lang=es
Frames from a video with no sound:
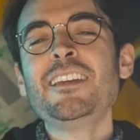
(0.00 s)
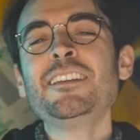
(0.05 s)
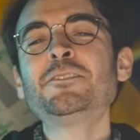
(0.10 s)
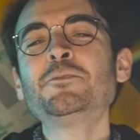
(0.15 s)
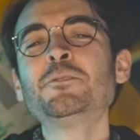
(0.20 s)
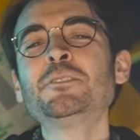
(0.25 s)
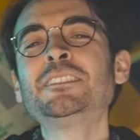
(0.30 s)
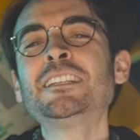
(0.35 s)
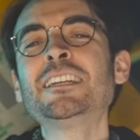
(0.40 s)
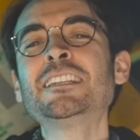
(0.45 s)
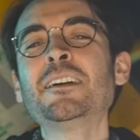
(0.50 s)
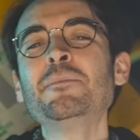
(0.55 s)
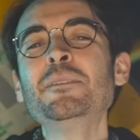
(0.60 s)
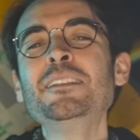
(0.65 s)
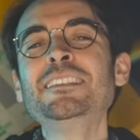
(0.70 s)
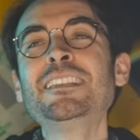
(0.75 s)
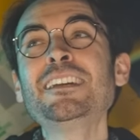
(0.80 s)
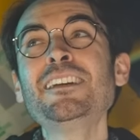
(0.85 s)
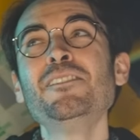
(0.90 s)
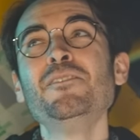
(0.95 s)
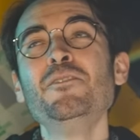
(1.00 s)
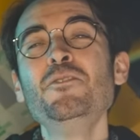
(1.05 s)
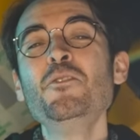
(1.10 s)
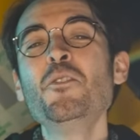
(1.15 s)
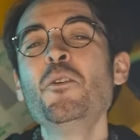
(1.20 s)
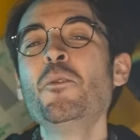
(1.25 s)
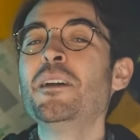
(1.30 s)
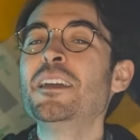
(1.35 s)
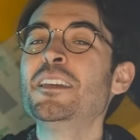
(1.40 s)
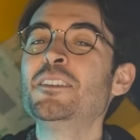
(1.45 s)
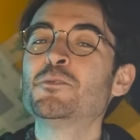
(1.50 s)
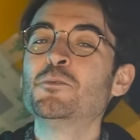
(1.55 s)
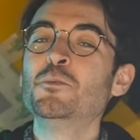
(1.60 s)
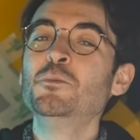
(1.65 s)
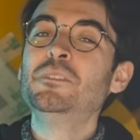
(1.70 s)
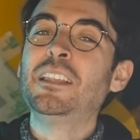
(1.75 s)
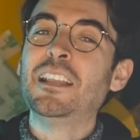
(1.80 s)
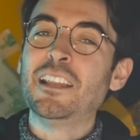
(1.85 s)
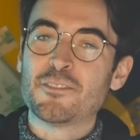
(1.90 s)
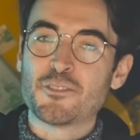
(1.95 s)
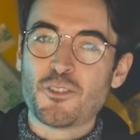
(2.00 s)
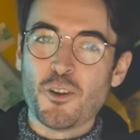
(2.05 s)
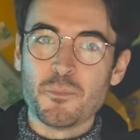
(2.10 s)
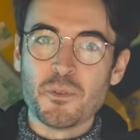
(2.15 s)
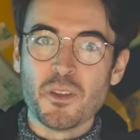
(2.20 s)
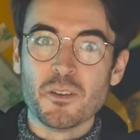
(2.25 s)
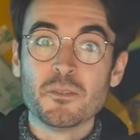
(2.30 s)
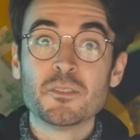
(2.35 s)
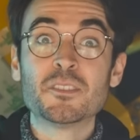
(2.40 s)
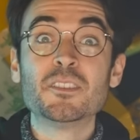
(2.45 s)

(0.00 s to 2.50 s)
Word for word: Esto estrictamente no es un telescopio,